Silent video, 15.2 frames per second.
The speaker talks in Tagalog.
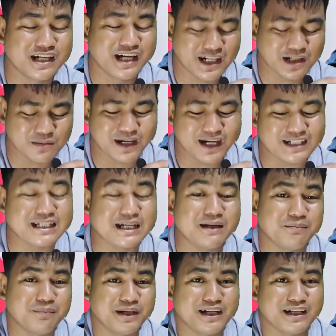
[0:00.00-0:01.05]
Ano ba kasi
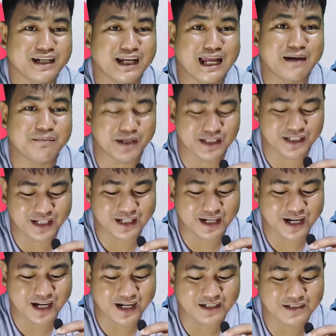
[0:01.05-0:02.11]
yung pinaglalaban
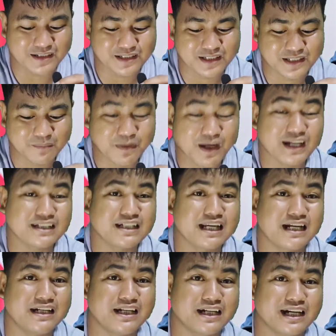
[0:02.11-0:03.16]
nila? Bakit
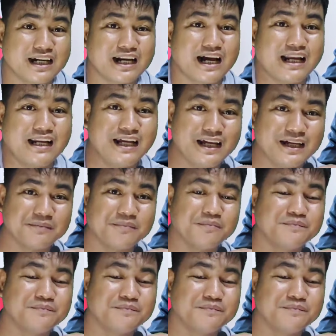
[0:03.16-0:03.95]
sila nagrarally?